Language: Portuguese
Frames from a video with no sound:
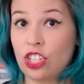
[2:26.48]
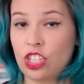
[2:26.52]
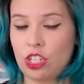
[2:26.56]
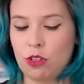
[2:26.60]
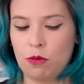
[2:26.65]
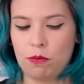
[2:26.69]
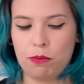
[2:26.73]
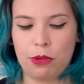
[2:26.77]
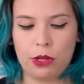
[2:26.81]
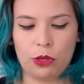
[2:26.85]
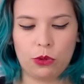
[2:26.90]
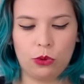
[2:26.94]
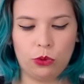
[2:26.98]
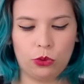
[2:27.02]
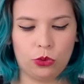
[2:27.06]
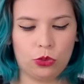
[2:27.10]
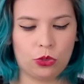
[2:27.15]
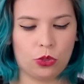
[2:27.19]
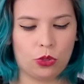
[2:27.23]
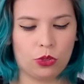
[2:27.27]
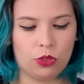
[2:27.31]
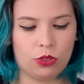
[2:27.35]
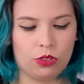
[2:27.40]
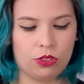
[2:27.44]
gente que me
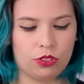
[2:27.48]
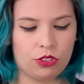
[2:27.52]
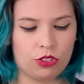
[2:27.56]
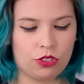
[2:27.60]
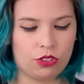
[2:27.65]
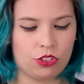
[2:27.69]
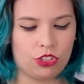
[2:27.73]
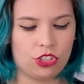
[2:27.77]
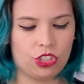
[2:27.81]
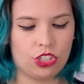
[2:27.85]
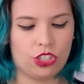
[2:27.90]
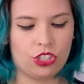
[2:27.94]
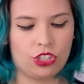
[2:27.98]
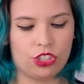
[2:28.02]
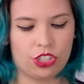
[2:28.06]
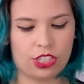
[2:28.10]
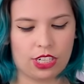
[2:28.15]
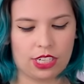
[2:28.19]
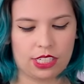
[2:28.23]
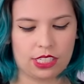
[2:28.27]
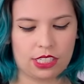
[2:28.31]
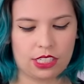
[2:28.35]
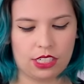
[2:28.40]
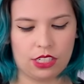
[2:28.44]
perguntou de
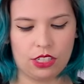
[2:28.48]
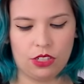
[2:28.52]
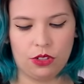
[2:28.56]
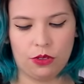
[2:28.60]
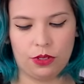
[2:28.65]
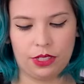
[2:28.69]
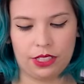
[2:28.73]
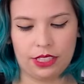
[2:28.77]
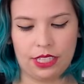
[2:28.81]
indicação